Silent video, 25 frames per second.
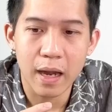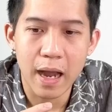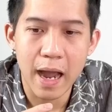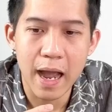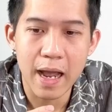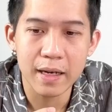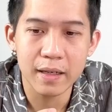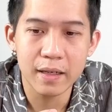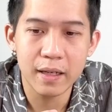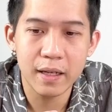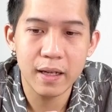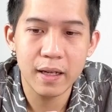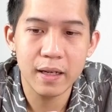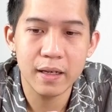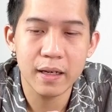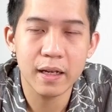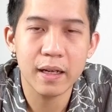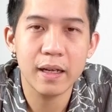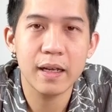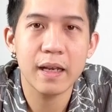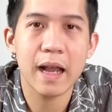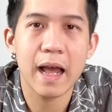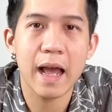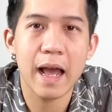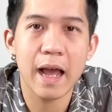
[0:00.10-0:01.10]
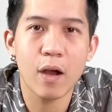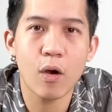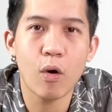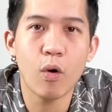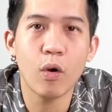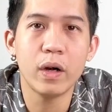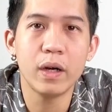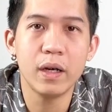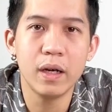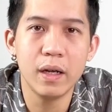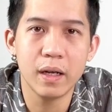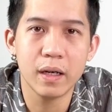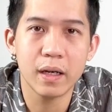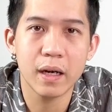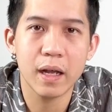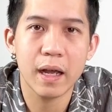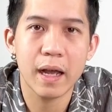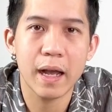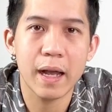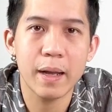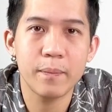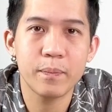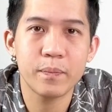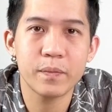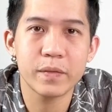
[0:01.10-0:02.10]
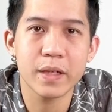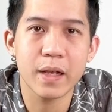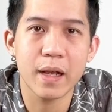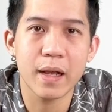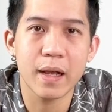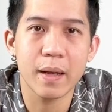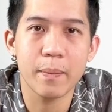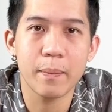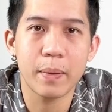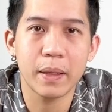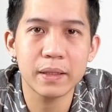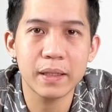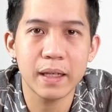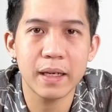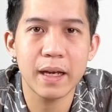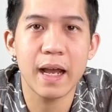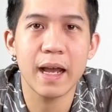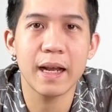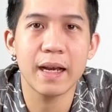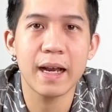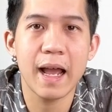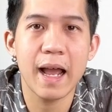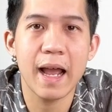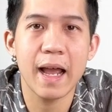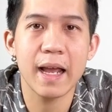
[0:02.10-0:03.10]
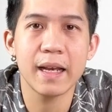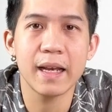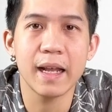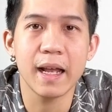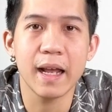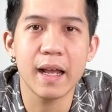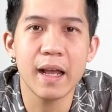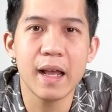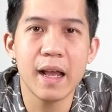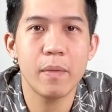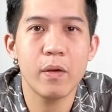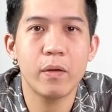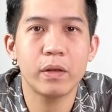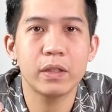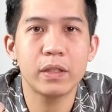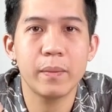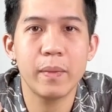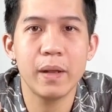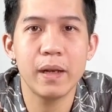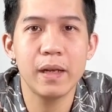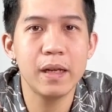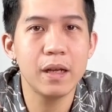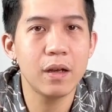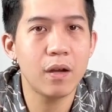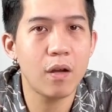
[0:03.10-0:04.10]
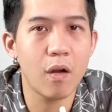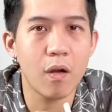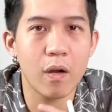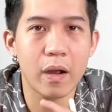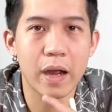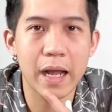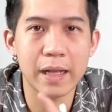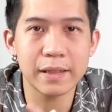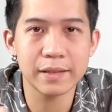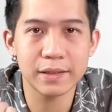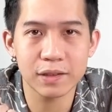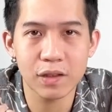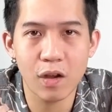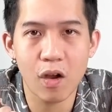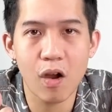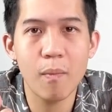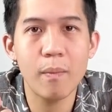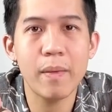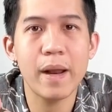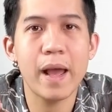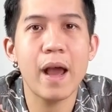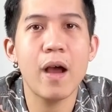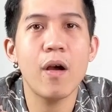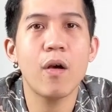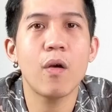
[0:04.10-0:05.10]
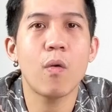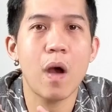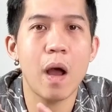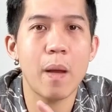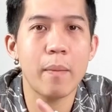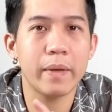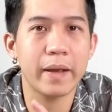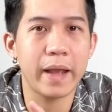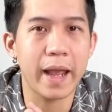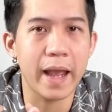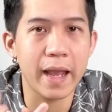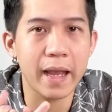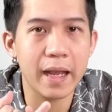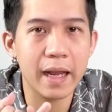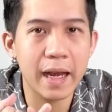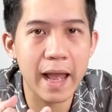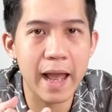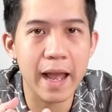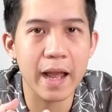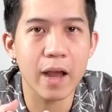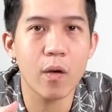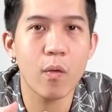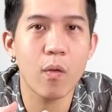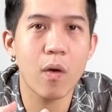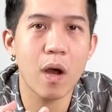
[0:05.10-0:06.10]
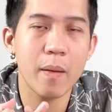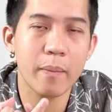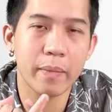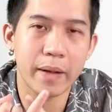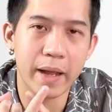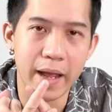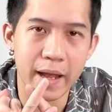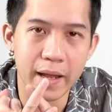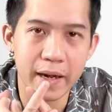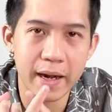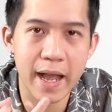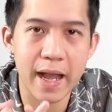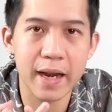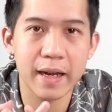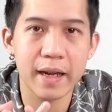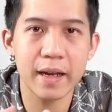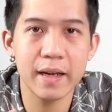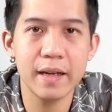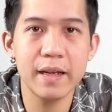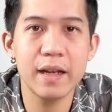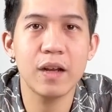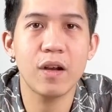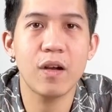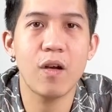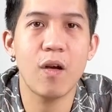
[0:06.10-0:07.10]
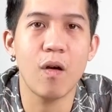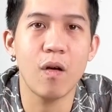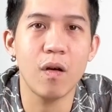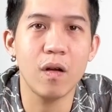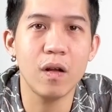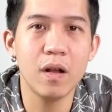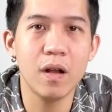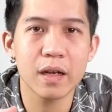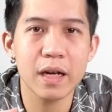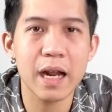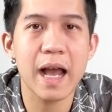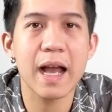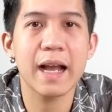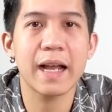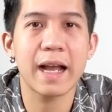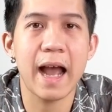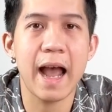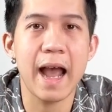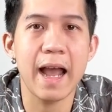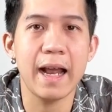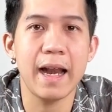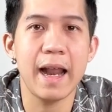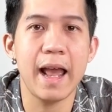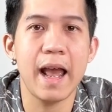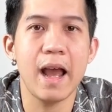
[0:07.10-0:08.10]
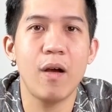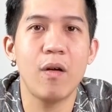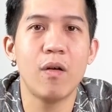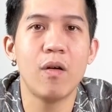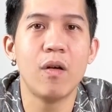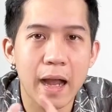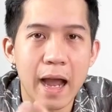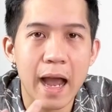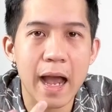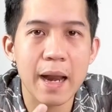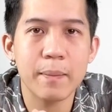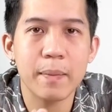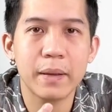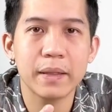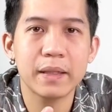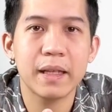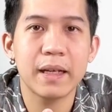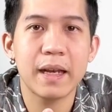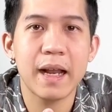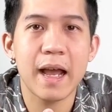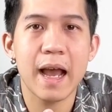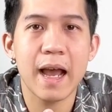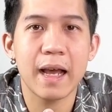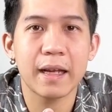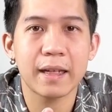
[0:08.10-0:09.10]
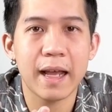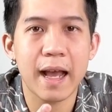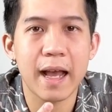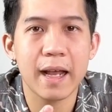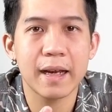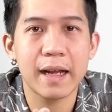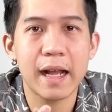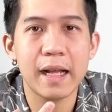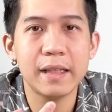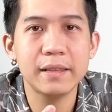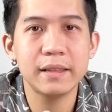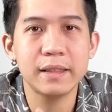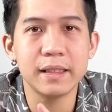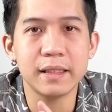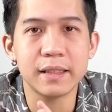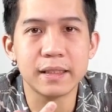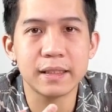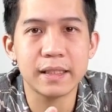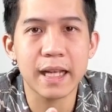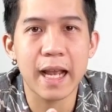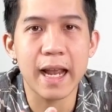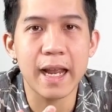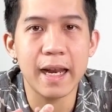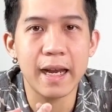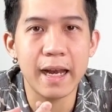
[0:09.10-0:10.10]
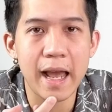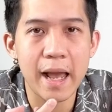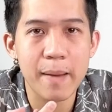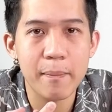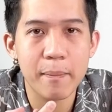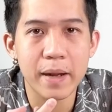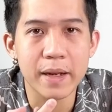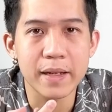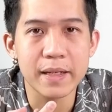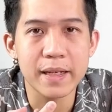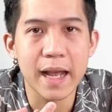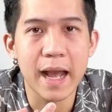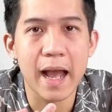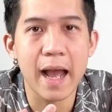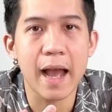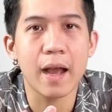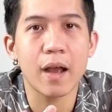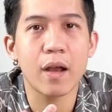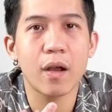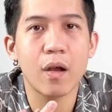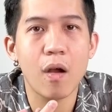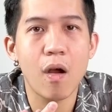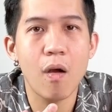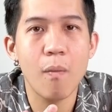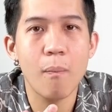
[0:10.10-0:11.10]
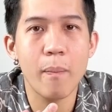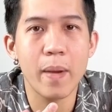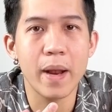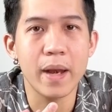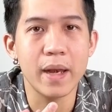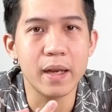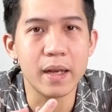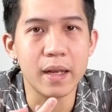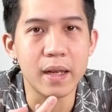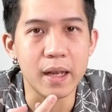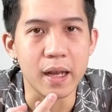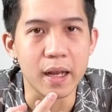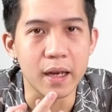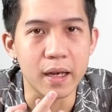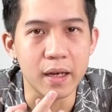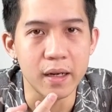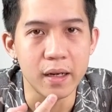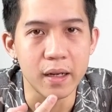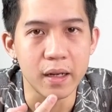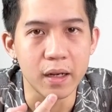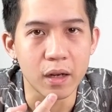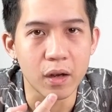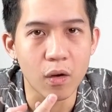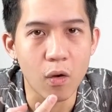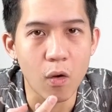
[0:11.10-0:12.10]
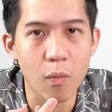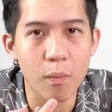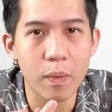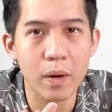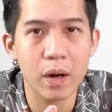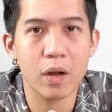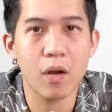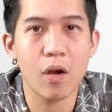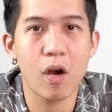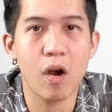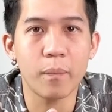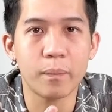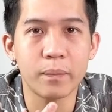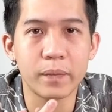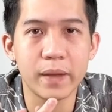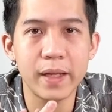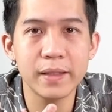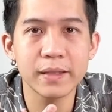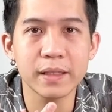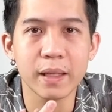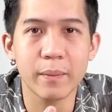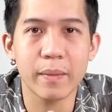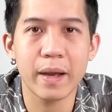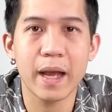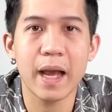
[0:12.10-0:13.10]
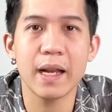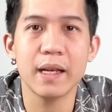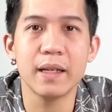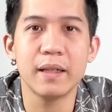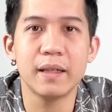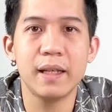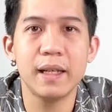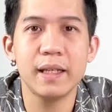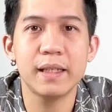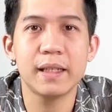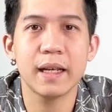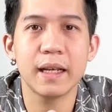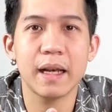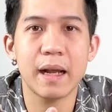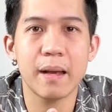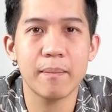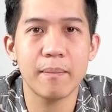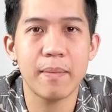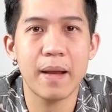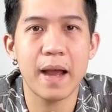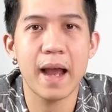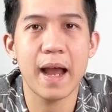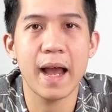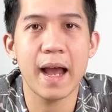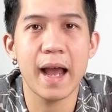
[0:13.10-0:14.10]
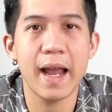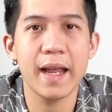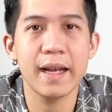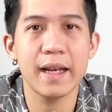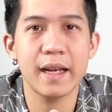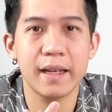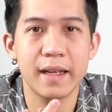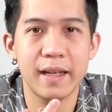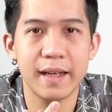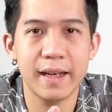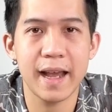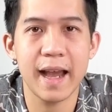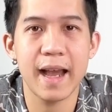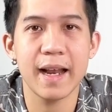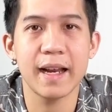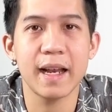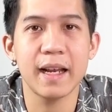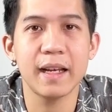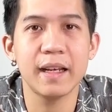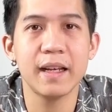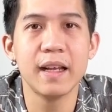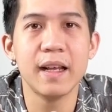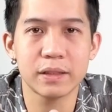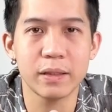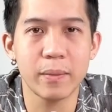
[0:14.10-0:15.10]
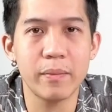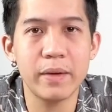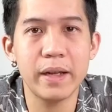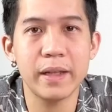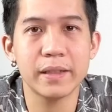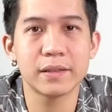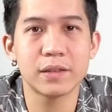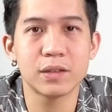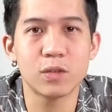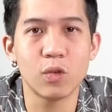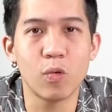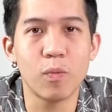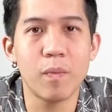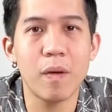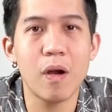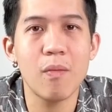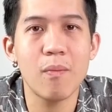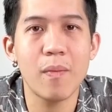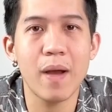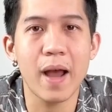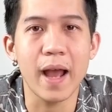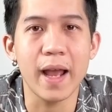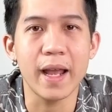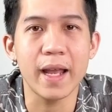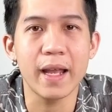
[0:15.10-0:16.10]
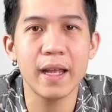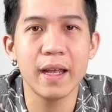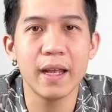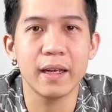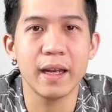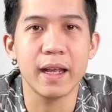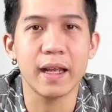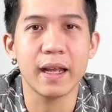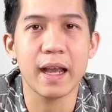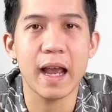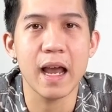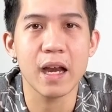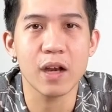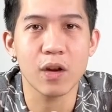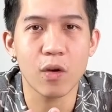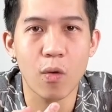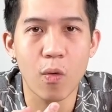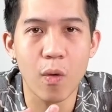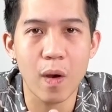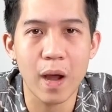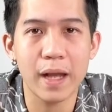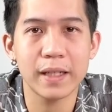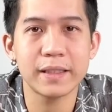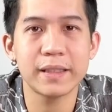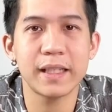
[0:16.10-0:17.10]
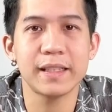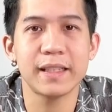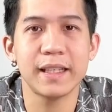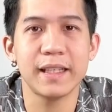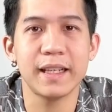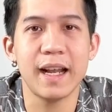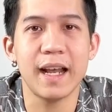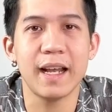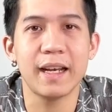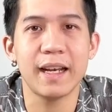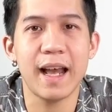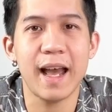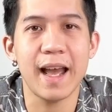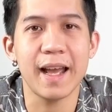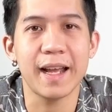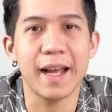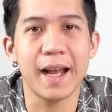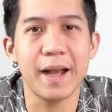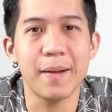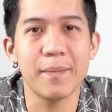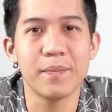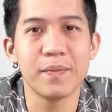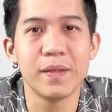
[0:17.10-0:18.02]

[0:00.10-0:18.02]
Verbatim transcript: การที่นักกีฬาคนหนึ่งนะครับจะพัฒนาได้เนี่ยไม่ว่าจะเป็นเรื่องของการซ้อมแล้ว ความแข็งแกร่งความแข็งแรงในเรื่องของร่างกายแล้ว การพัฒนาทางด้านจิตใจและปัญญาก็เป็นอีกหนึ่งองค์ประกอบที่สำคัญที่จะนำพาให้นักกีฬานั้นสำเร็จสู่เป้าหมายในการคว้าชัยชนะได้ครับ